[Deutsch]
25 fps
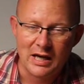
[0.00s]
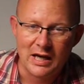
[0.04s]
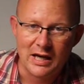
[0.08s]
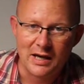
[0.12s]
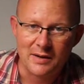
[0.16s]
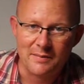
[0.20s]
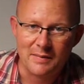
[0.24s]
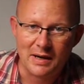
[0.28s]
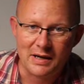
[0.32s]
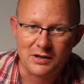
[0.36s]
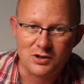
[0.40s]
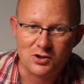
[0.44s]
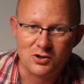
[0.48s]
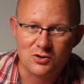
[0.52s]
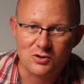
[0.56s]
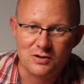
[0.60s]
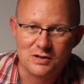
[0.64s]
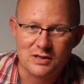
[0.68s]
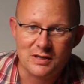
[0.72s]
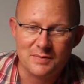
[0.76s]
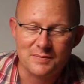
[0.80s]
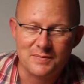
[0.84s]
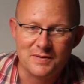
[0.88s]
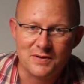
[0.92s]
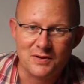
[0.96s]
Im
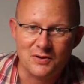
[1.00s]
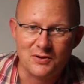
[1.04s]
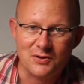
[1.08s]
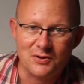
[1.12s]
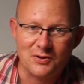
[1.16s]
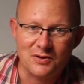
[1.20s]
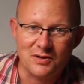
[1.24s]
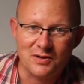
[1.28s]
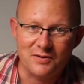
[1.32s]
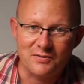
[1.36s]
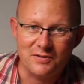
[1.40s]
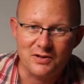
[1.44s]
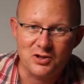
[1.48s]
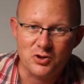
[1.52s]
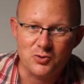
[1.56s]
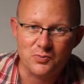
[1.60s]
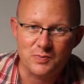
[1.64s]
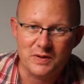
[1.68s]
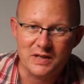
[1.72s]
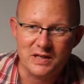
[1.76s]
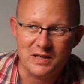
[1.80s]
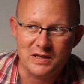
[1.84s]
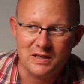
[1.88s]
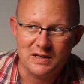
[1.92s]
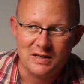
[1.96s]
Anschluss gibt es auch noch ein
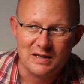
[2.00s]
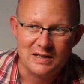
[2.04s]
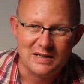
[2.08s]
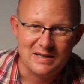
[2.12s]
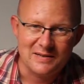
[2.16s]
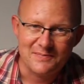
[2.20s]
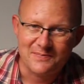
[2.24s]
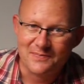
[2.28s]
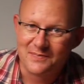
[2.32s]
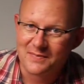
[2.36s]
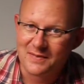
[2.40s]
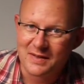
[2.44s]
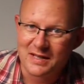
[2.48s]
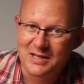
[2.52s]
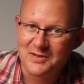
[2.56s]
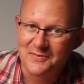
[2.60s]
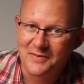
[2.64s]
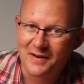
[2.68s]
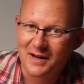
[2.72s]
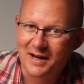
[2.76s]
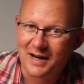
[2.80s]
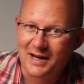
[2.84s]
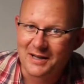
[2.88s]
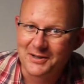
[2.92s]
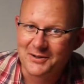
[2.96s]
Gewinnspiel. Ich
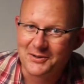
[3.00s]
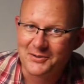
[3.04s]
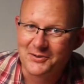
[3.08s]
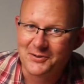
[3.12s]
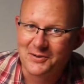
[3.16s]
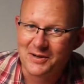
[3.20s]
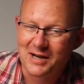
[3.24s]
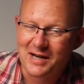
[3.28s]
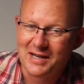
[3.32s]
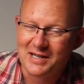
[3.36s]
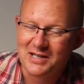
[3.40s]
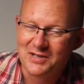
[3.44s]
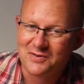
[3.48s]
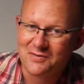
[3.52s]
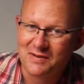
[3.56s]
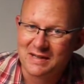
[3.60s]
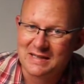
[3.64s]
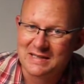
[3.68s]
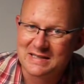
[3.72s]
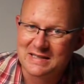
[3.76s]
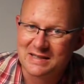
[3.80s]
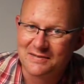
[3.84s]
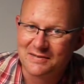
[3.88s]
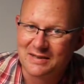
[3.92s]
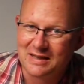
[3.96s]
verrate auch noch gar nicht
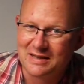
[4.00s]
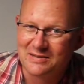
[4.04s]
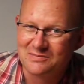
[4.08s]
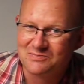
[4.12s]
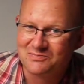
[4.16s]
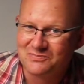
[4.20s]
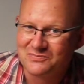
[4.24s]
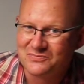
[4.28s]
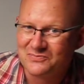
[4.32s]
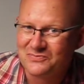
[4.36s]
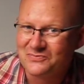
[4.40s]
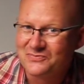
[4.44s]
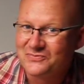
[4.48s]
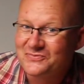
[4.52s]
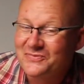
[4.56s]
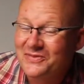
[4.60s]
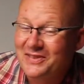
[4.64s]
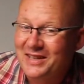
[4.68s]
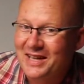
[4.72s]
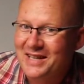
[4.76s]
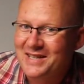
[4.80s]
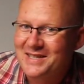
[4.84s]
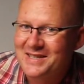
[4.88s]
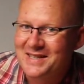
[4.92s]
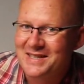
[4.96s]
was, aber
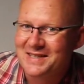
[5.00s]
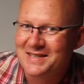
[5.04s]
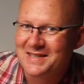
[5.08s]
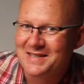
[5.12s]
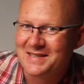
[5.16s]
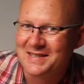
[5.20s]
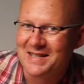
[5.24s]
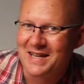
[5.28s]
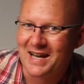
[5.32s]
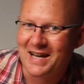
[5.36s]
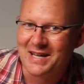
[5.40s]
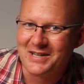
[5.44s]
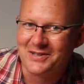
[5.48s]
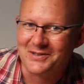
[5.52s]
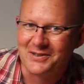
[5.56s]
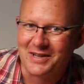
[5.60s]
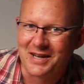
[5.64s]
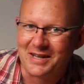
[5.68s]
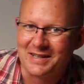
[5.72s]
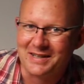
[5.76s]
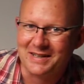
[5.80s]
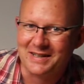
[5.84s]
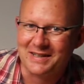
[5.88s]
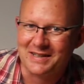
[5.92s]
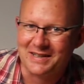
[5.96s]
vielleicht kann sich der eine oder
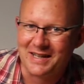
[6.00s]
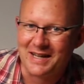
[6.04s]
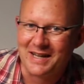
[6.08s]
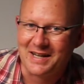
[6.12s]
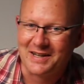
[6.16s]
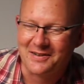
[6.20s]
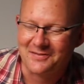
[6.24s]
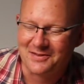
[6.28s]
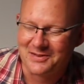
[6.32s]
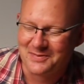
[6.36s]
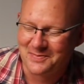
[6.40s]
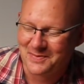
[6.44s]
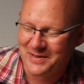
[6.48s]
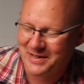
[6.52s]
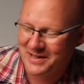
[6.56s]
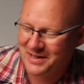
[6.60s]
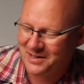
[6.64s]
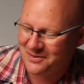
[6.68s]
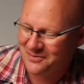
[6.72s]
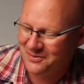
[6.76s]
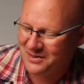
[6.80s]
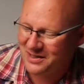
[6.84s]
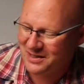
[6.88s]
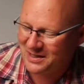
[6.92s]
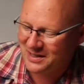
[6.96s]
andere denken, was man hier
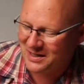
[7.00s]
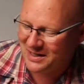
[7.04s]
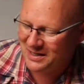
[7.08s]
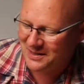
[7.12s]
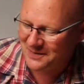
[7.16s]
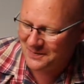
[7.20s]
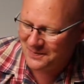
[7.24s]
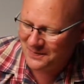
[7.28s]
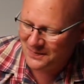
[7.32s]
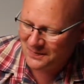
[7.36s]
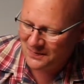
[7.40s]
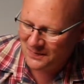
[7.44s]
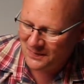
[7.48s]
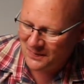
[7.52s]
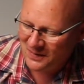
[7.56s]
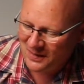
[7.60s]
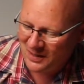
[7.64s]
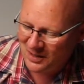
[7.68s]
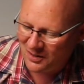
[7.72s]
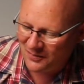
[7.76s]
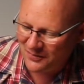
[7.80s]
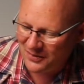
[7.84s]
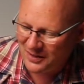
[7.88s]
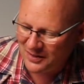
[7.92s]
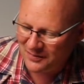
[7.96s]
gewinnen kann.
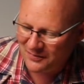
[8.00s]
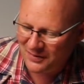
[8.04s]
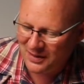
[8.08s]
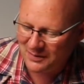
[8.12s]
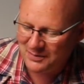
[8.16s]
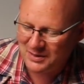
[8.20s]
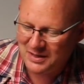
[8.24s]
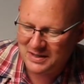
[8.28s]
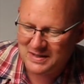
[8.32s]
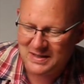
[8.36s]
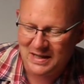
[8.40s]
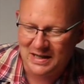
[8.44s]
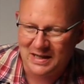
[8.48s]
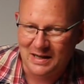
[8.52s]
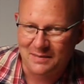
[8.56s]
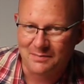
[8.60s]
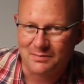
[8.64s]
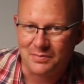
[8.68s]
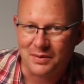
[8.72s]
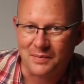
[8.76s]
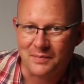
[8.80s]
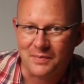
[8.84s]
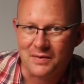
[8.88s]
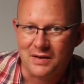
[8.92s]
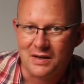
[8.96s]
Auf jeden Fall mit dieser
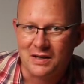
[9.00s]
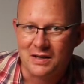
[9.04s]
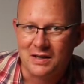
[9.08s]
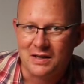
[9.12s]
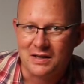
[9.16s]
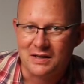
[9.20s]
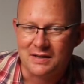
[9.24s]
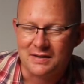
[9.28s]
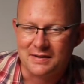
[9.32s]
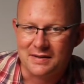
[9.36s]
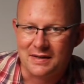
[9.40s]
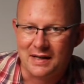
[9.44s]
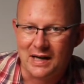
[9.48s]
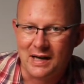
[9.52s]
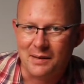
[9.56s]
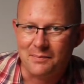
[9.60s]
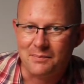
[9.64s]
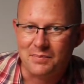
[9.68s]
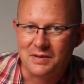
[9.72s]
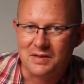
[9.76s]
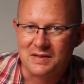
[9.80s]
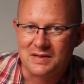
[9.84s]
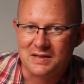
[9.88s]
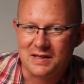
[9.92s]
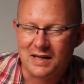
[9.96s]
Lampe. Die
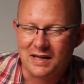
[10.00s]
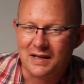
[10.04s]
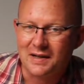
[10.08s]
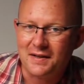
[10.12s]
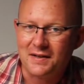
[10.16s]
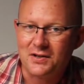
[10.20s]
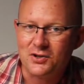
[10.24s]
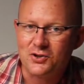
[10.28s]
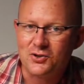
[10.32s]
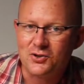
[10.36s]
Lampe ist ein ganzes